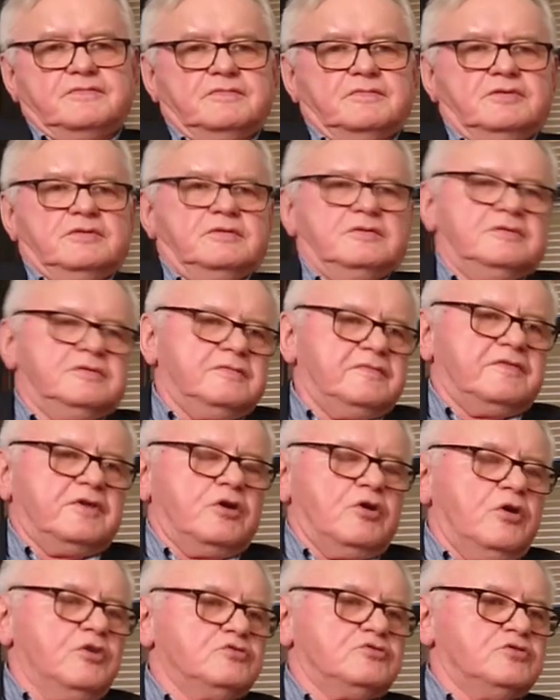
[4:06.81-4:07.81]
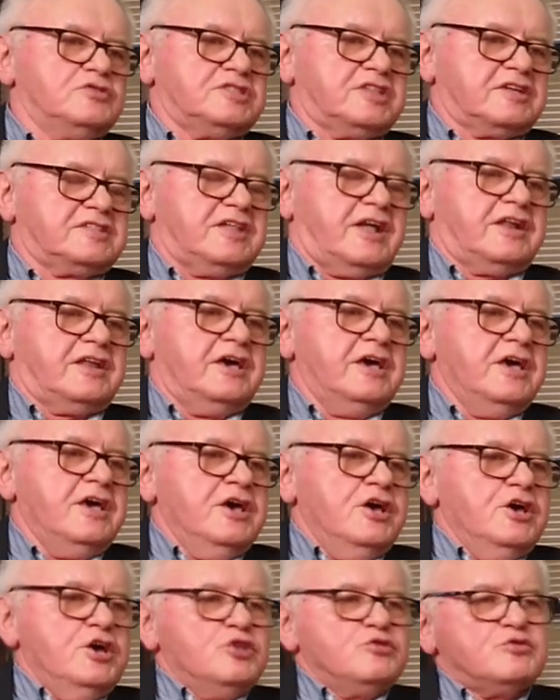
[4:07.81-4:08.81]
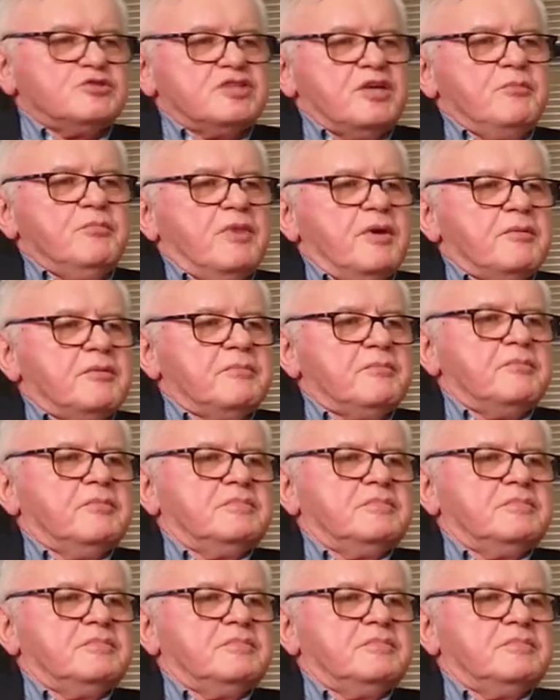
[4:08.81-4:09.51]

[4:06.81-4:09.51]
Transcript: yy, wyglądu itd. Tak Tutaj ma,